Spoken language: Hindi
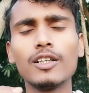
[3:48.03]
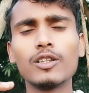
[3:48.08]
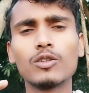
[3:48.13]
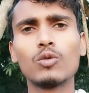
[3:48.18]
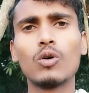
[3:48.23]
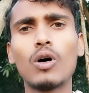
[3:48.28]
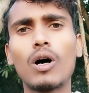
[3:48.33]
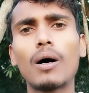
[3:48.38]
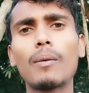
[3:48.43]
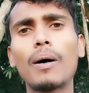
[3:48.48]

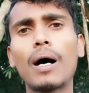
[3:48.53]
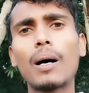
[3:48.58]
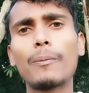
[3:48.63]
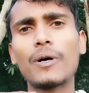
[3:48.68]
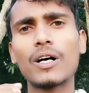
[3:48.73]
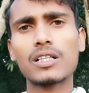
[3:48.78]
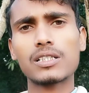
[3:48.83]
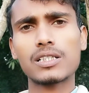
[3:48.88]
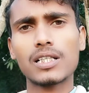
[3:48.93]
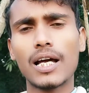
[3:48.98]
तो अब आप
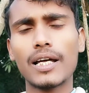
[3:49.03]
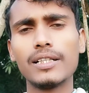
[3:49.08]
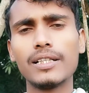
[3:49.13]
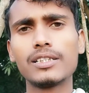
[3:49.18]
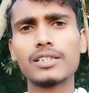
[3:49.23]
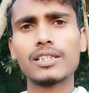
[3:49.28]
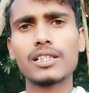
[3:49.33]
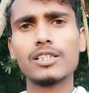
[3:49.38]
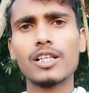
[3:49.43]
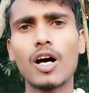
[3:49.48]
आसानी
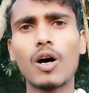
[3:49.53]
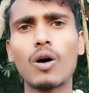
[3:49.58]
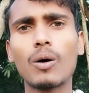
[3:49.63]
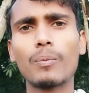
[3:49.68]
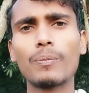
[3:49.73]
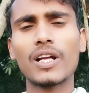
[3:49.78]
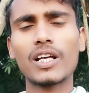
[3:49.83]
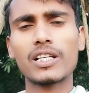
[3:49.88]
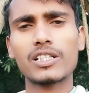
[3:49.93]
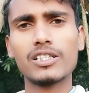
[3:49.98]
से जाओ
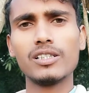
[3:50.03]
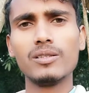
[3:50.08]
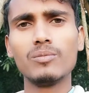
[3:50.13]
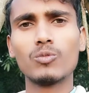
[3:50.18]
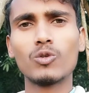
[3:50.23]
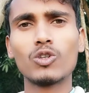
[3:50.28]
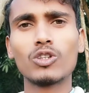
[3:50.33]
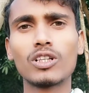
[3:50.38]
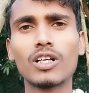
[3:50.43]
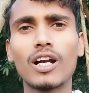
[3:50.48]
अपना सिम
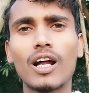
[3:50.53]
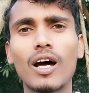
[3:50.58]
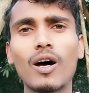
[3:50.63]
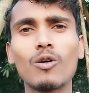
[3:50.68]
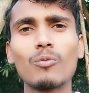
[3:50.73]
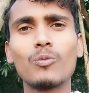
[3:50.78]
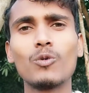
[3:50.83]
पोर्ट कराओ